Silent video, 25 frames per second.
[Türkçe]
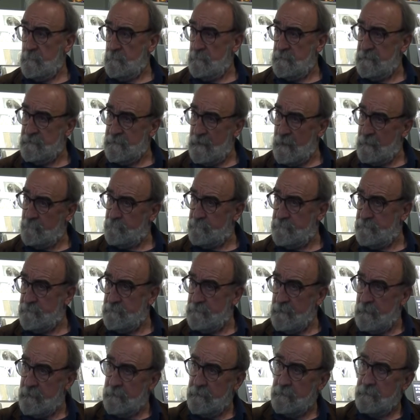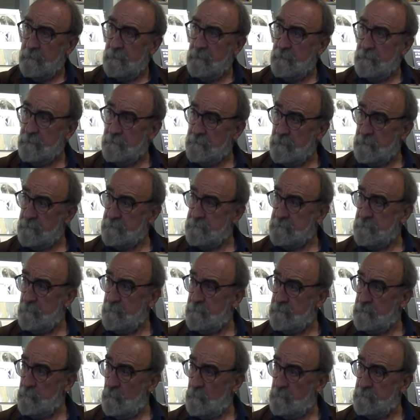Biz hepsinle ilgiliyiz aslında.
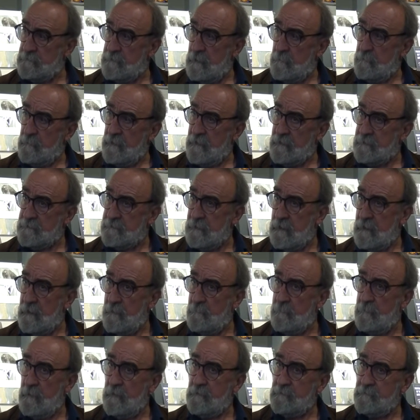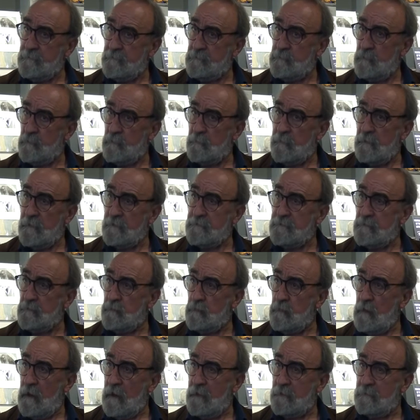Biz o yüzden biraz daha bence çok fazla
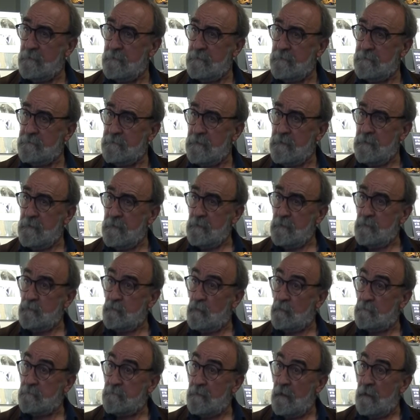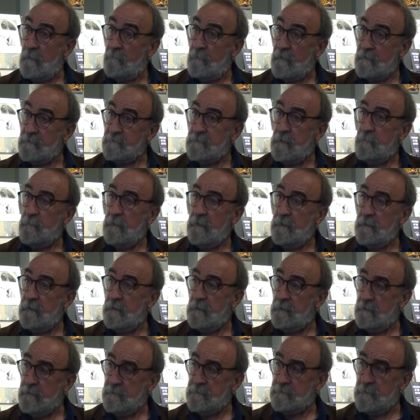duyarlıyız çok daha fazla
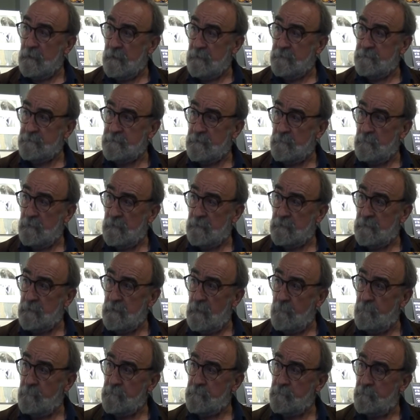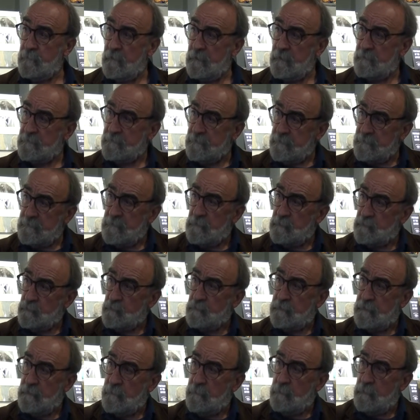bilgiliyiz de aynı zamanda. Yani biz Fransa'yı da
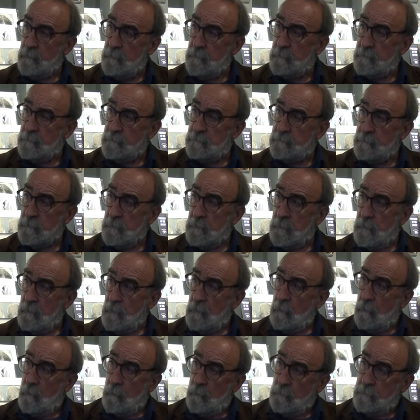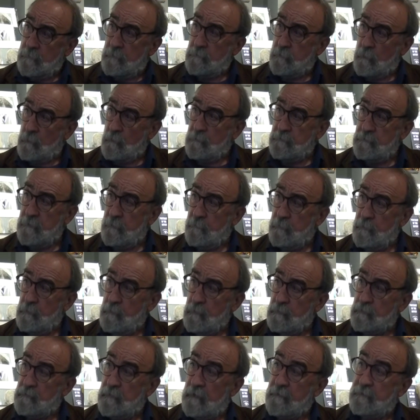çok iyi biliyoruz. Orta Doğu'yu da
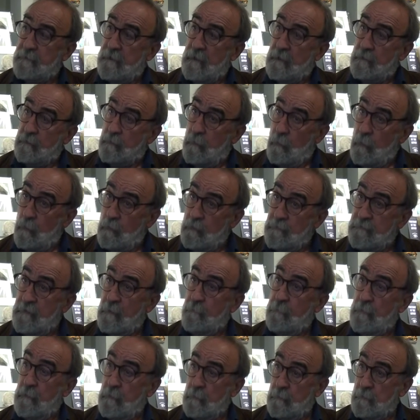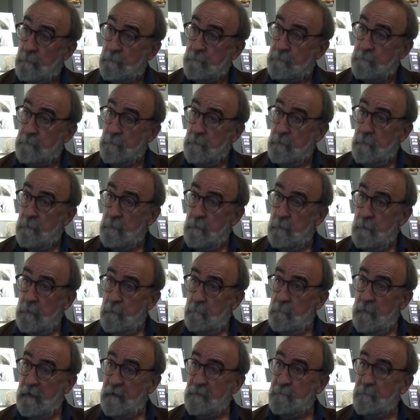biliyoruz. Hatta Doğu'yu da biliyoruz.
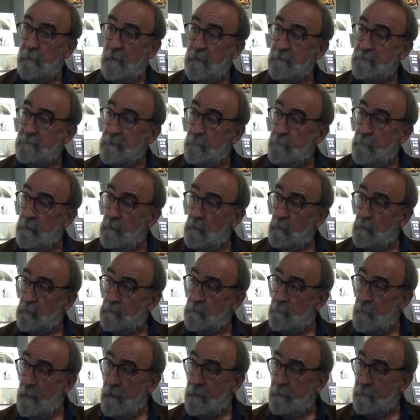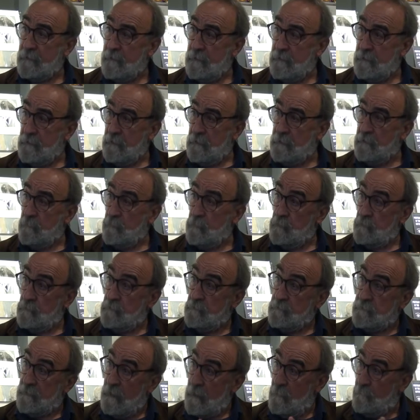Biraz fazla biliyoruz belki. Yani
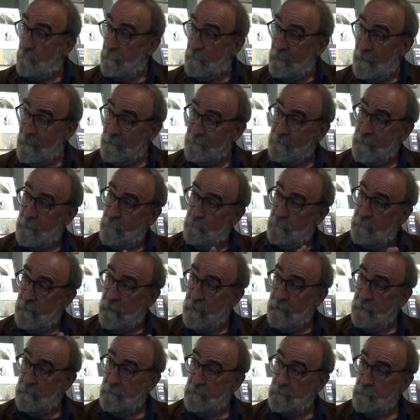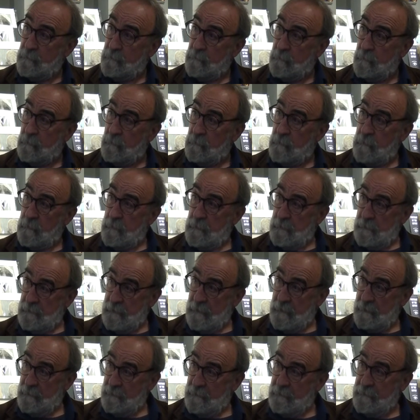bunu Tanpınar da hep değinir durur.
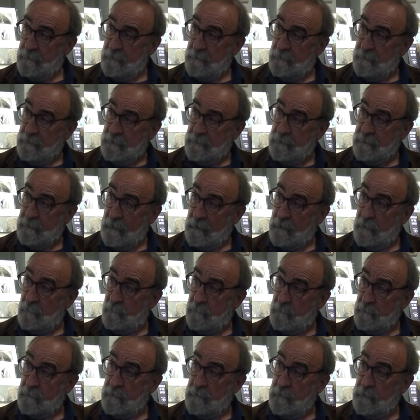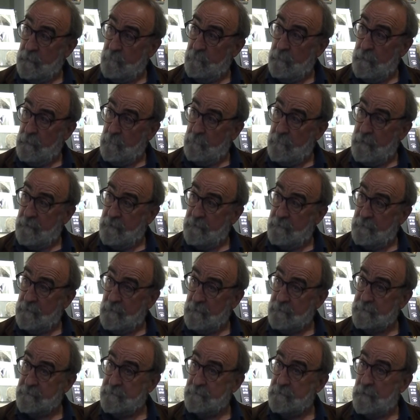Yani iki tarafı iyi bilmenin
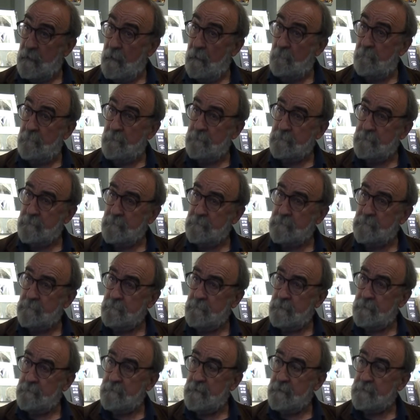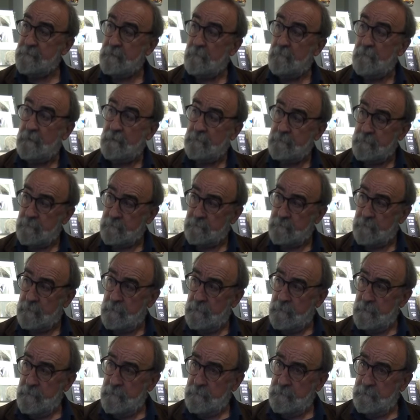aslında avantajı ve dezavantajı.
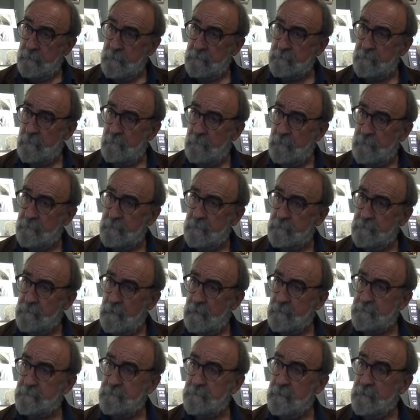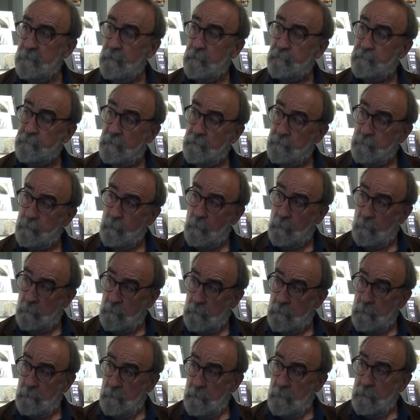Dezavantajı aslında yaşanıyor.
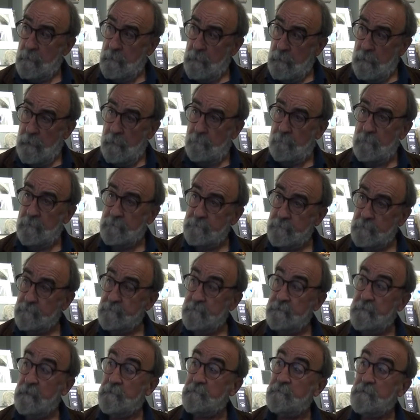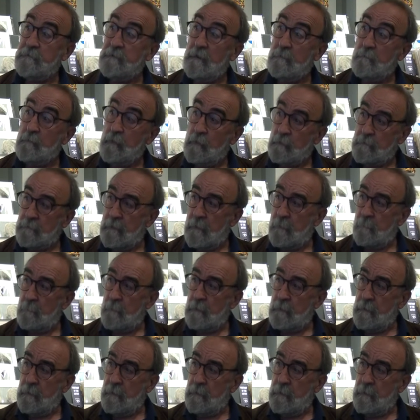Avantajı yaşanamıyor tam.